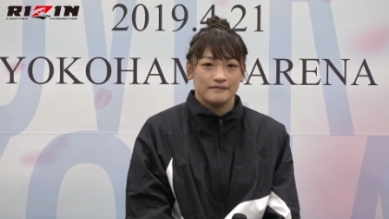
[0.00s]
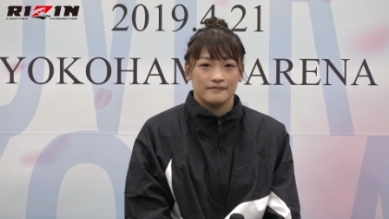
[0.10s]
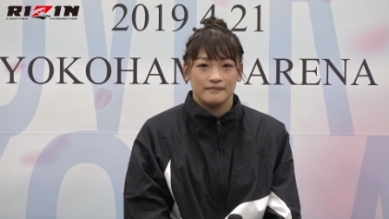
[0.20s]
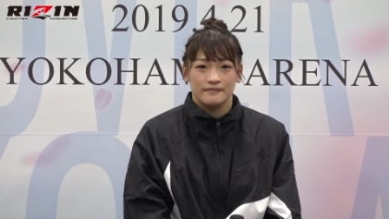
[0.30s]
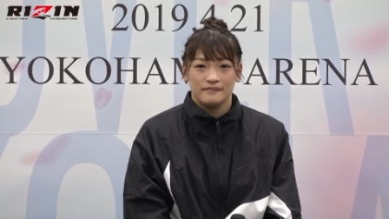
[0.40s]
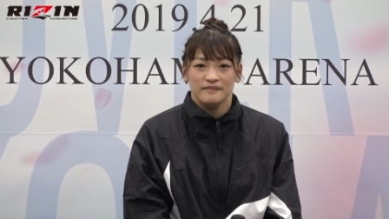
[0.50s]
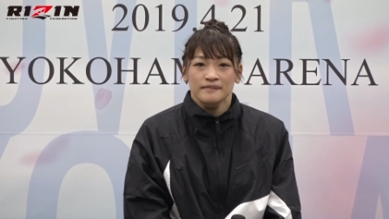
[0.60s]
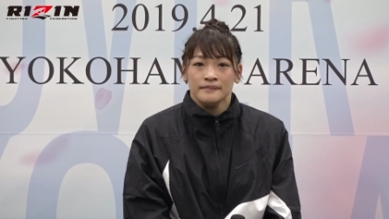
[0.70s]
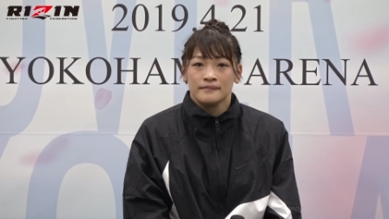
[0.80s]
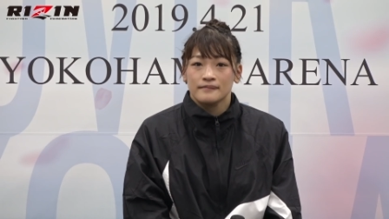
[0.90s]
何かこう
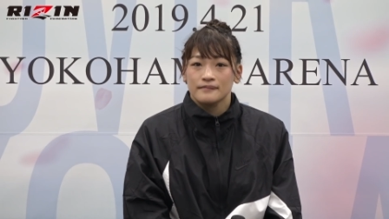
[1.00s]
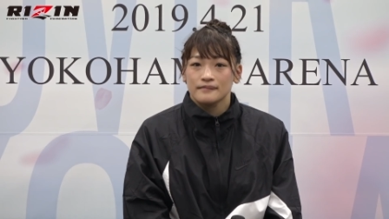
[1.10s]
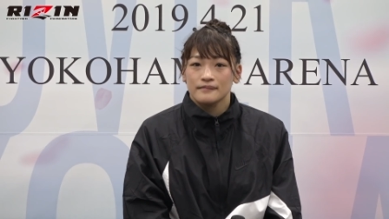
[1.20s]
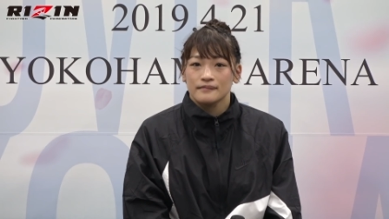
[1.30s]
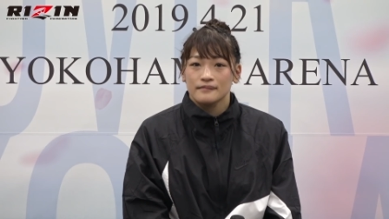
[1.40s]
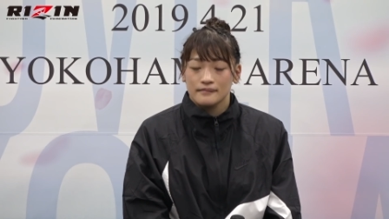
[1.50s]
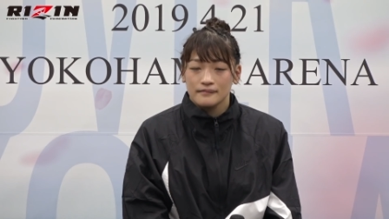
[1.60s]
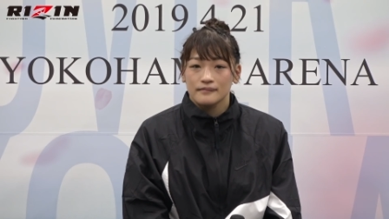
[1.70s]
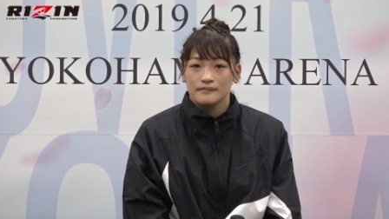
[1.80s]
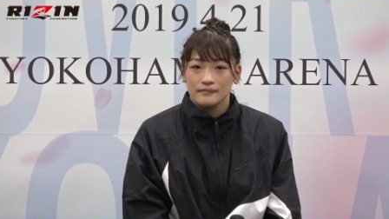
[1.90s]
勝利を飾って
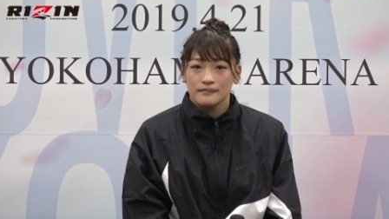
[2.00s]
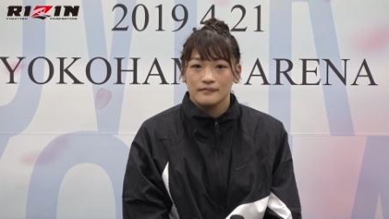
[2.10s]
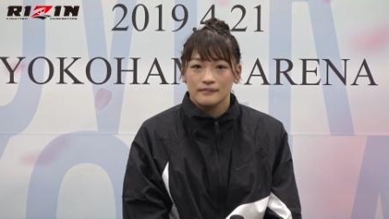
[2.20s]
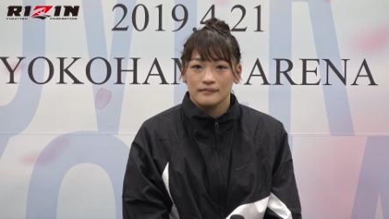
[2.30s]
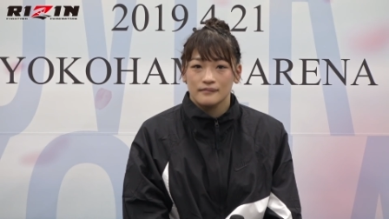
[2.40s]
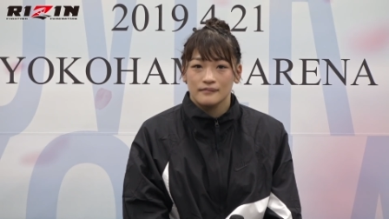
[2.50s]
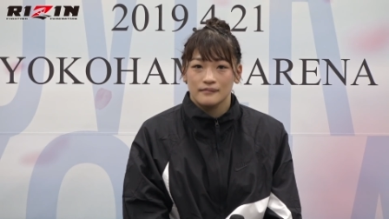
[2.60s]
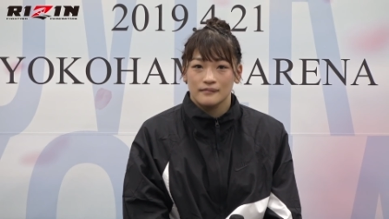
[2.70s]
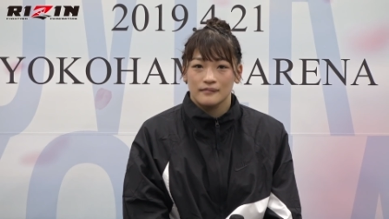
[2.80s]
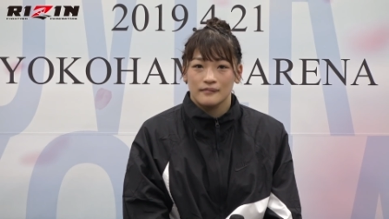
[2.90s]
ほっとしたみたいなそう
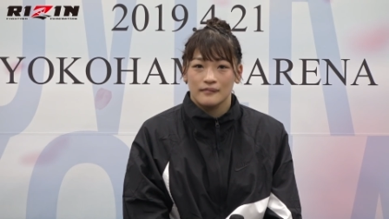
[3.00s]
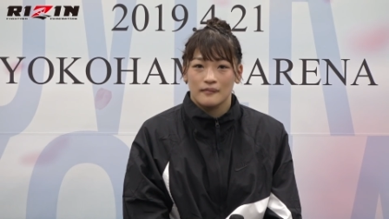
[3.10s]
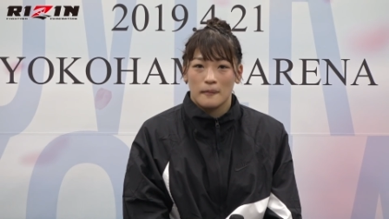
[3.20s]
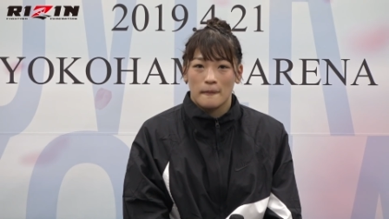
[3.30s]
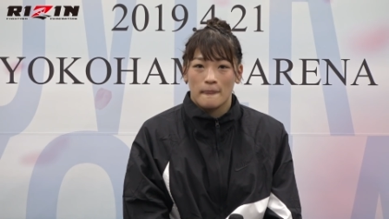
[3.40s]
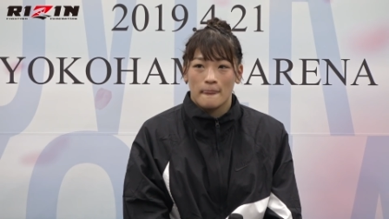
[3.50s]
いう気持ちありますか